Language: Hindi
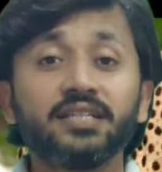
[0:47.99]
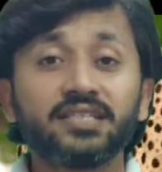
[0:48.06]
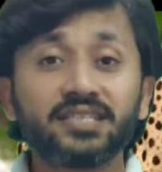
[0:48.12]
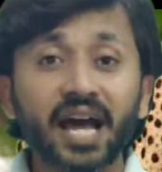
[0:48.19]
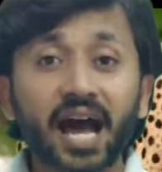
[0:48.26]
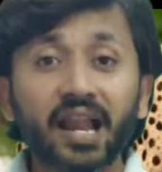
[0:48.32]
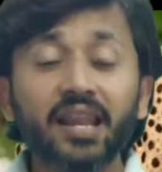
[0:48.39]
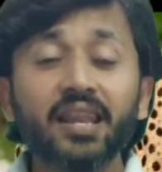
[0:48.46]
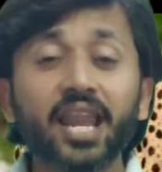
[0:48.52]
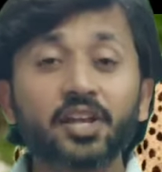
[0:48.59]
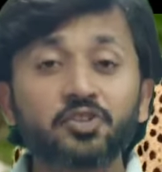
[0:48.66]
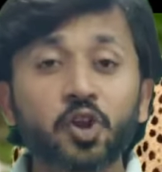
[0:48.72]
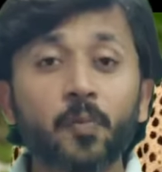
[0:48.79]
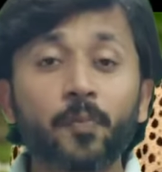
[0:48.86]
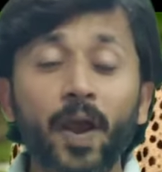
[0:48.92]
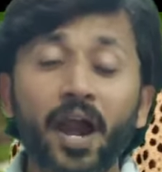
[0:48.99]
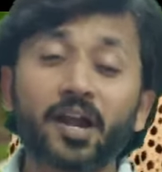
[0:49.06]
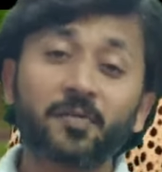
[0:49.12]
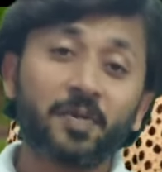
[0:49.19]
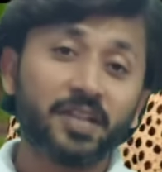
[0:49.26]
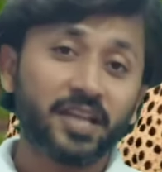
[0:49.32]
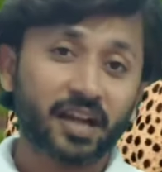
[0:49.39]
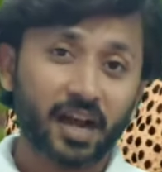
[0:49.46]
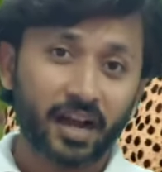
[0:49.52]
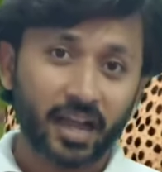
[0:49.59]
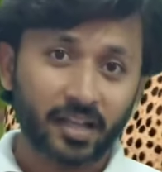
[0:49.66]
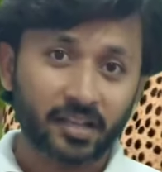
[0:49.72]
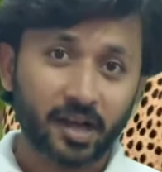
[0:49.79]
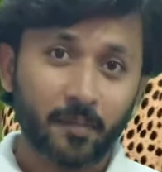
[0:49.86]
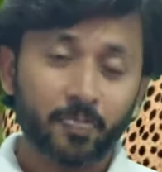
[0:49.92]
साल नेशनल पार्क में देखा
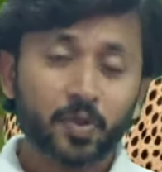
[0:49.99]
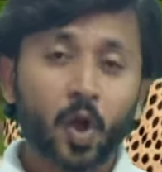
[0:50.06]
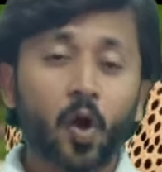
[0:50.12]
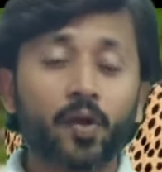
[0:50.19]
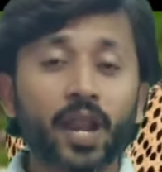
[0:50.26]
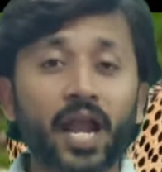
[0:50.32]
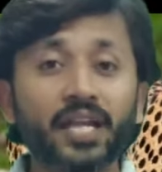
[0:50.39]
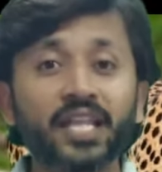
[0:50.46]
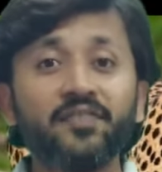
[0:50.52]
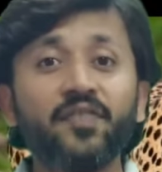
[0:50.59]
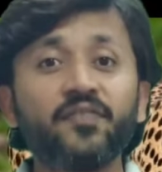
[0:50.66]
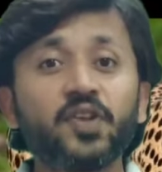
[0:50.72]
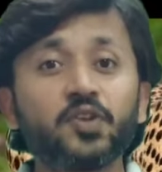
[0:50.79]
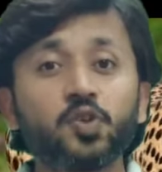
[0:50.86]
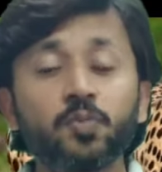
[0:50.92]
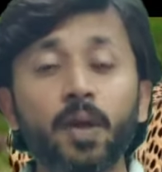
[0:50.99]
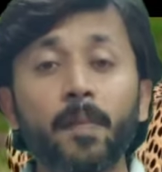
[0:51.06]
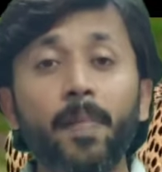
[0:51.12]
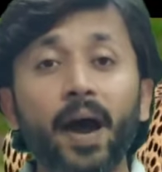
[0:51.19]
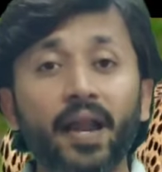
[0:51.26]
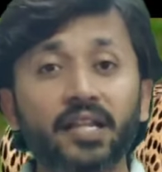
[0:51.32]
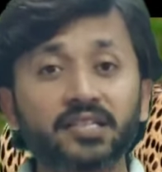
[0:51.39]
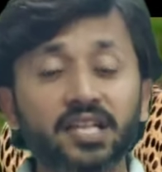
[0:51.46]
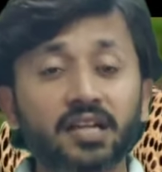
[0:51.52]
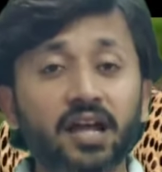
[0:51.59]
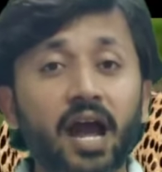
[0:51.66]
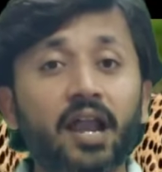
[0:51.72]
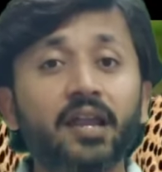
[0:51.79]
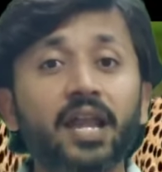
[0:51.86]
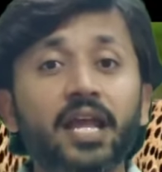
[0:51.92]
गया था और 1952 में भारत
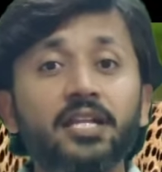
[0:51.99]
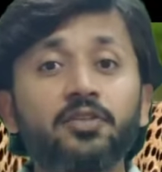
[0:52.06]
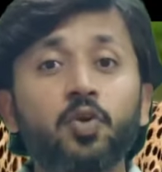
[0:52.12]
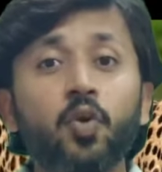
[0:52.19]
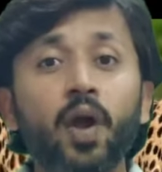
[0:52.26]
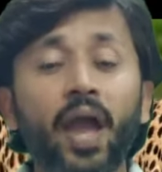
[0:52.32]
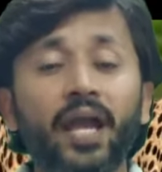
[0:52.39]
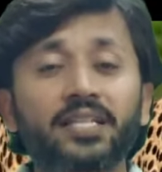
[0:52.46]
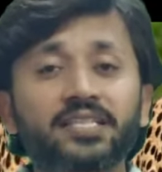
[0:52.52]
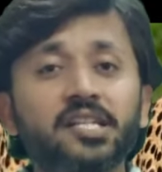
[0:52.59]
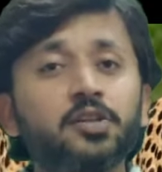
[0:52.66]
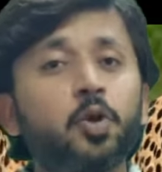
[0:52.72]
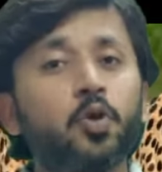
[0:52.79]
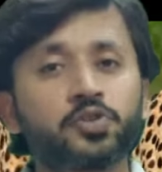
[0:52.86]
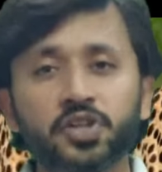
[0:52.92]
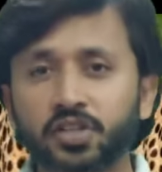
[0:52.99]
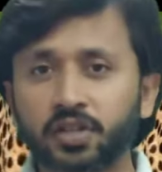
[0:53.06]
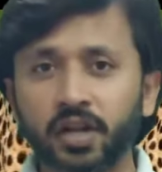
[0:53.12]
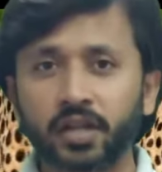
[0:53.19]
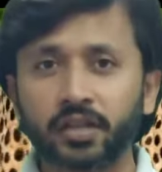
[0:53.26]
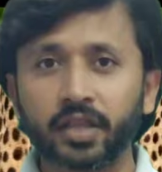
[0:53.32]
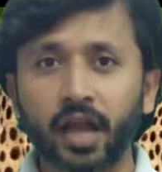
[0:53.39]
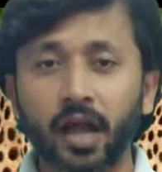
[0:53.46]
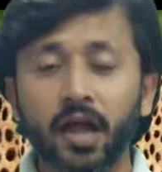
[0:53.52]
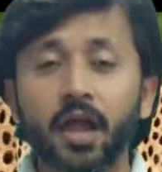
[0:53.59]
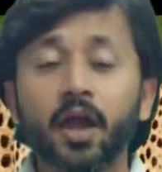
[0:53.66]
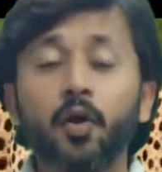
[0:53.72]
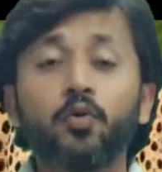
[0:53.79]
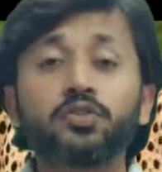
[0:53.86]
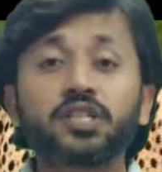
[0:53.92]
सरकार ने इनको एक्सटेंट घोषित कर दिया
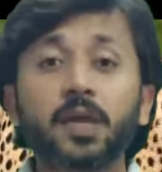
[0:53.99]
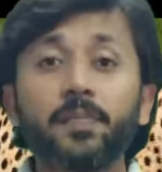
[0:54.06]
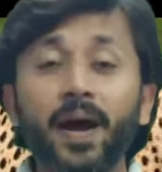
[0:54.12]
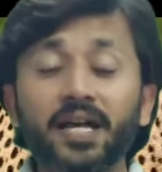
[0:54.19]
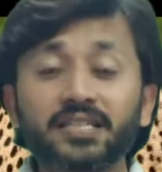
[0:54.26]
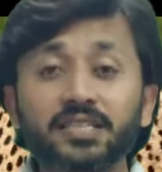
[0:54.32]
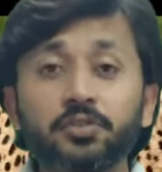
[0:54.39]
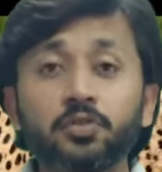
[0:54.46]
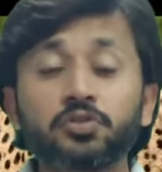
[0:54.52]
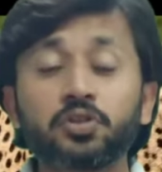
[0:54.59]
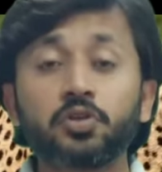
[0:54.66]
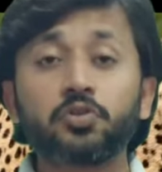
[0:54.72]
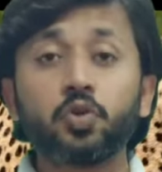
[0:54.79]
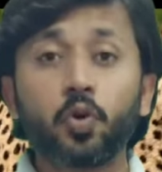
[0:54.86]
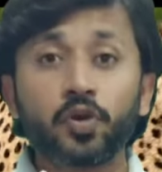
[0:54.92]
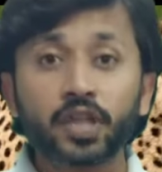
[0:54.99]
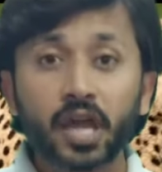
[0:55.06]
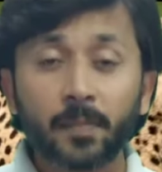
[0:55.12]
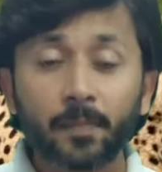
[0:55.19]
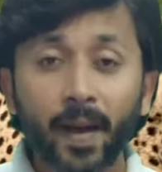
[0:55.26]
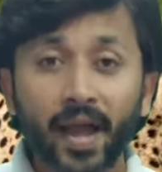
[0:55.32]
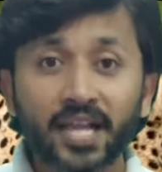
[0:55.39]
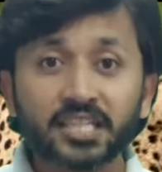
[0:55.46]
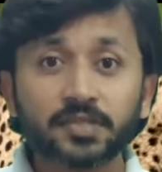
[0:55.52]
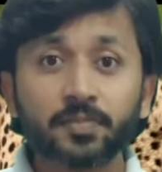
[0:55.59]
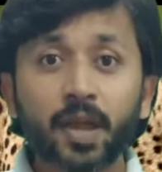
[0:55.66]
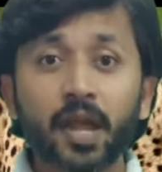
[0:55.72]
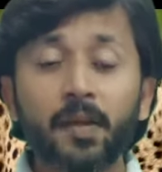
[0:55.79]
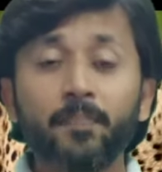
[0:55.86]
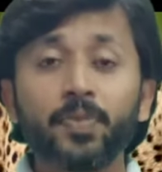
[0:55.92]
उसके बाद से दोस्तों 2022
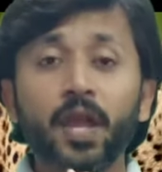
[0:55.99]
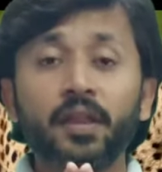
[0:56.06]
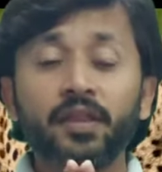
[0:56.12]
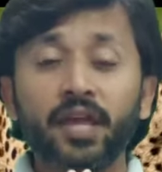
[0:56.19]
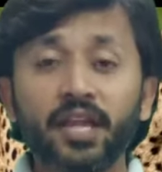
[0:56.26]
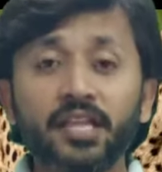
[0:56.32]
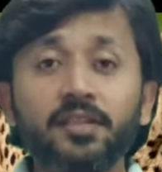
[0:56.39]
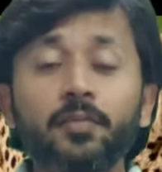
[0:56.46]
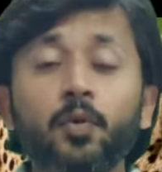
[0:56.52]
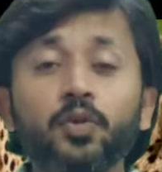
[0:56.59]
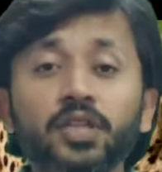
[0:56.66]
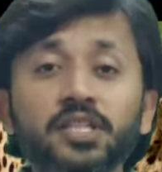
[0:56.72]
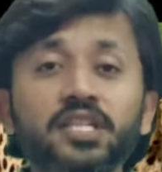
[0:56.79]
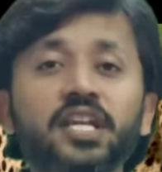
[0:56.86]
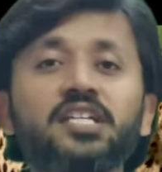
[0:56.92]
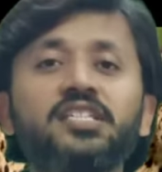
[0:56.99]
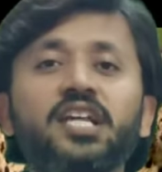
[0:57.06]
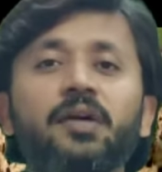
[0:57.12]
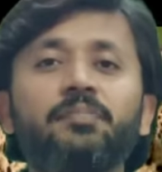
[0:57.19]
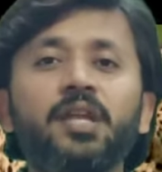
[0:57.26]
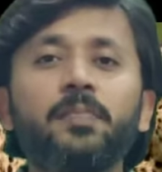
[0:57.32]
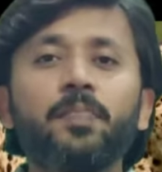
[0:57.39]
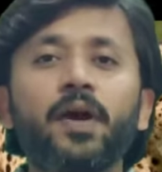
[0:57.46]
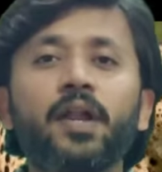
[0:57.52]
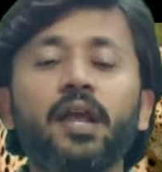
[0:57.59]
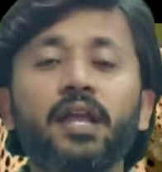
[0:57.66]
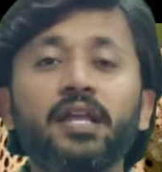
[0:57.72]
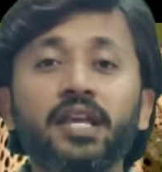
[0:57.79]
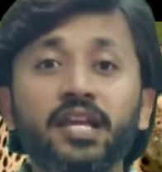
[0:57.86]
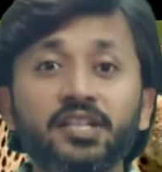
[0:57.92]
में नरेंद्र मोदी जी के जन्मदिन पर
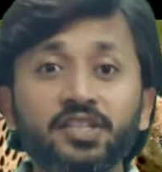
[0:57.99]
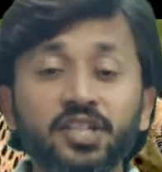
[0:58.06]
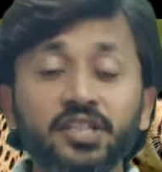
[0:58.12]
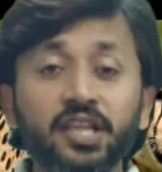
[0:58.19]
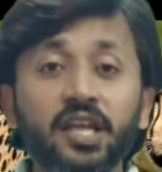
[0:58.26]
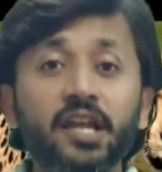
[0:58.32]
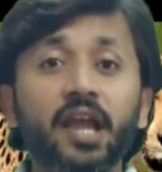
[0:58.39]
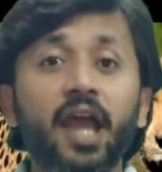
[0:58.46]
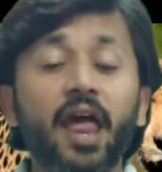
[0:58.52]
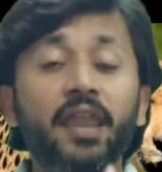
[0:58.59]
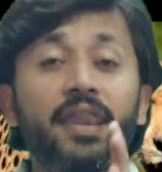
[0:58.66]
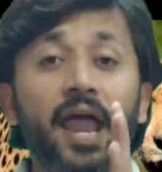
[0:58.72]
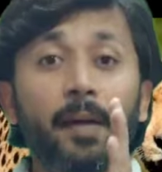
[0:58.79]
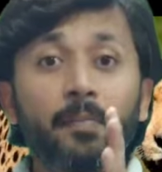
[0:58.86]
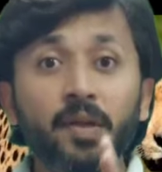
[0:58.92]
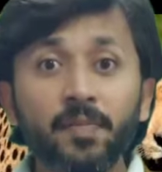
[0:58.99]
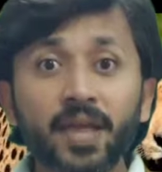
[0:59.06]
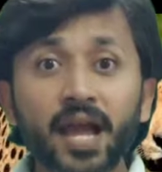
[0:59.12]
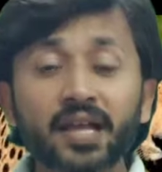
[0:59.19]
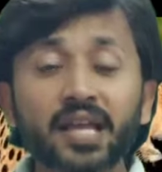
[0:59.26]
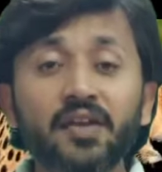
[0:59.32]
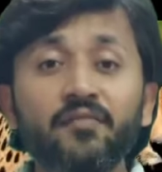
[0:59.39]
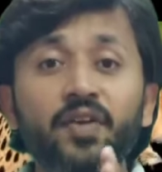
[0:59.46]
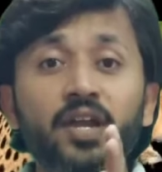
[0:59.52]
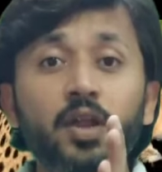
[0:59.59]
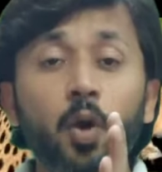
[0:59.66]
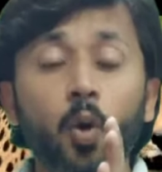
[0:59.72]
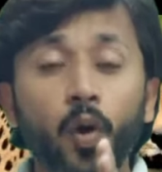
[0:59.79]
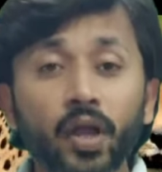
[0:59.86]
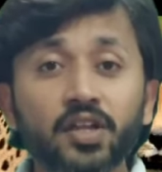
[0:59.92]
ये चीते नामीबिया के
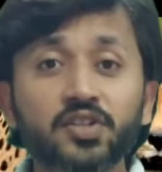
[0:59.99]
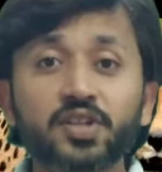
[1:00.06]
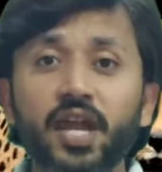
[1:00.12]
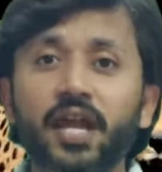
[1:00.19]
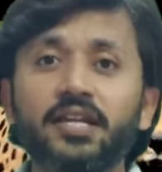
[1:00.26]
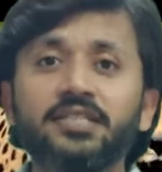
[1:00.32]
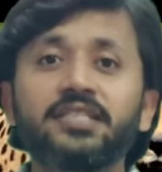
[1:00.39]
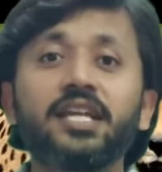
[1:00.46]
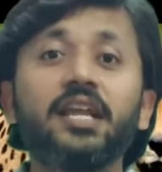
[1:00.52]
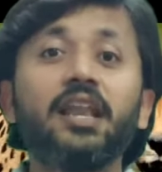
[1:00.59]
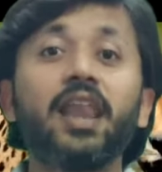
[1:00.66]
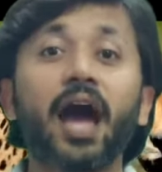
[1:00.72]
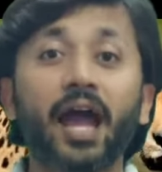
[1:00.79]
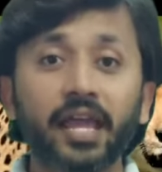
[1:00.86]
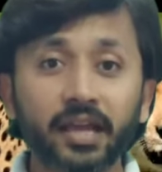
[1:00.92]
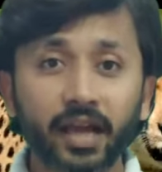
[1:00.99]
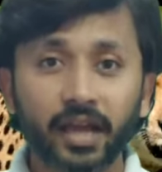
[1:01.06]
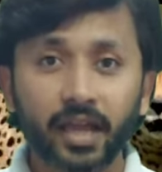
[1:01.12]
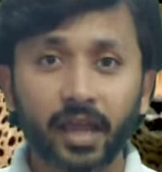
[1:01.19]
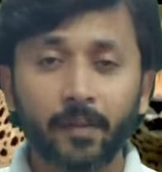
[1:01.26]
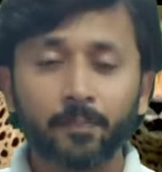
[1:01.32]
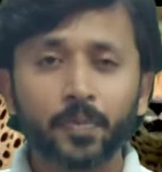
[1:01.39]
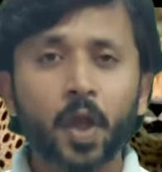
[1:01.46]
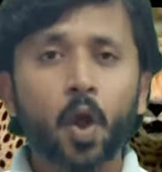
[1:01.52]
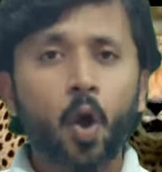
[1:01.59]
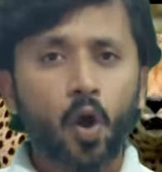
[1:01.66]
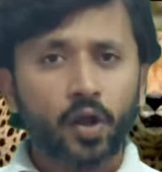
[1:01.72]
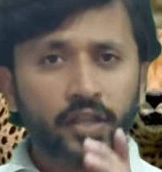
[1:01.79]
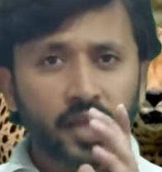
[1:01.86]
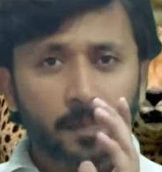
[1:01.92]
विंडहोइक शहर से लाए गए हैं
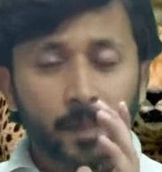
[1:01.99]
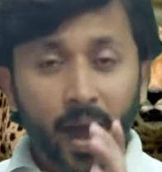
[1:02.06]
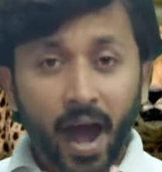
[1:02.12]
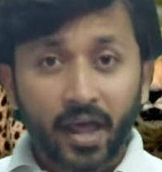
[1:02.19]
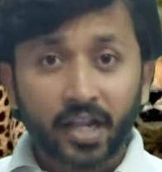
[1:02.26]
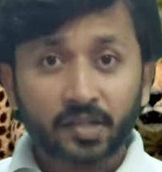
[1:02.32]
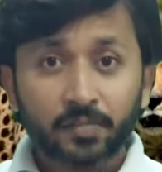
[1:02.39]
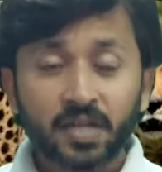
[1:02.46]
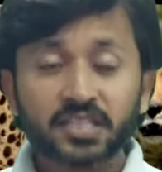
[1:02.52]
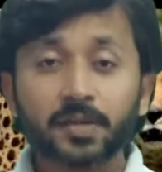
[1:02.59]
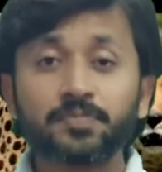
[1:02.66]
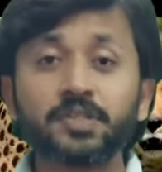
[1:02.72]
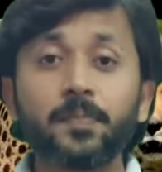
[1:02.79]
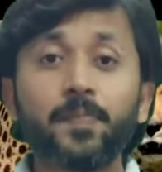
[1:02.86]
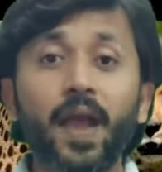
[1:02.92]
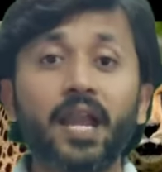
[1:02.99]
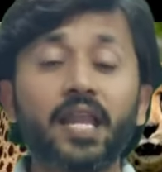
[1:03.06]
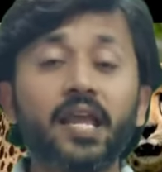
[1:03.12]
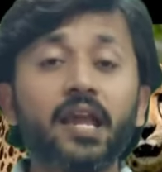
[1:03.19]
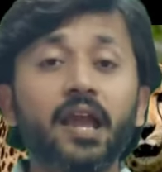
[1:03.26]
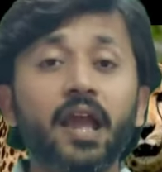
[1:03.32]
और ये भारत में सबसे पहले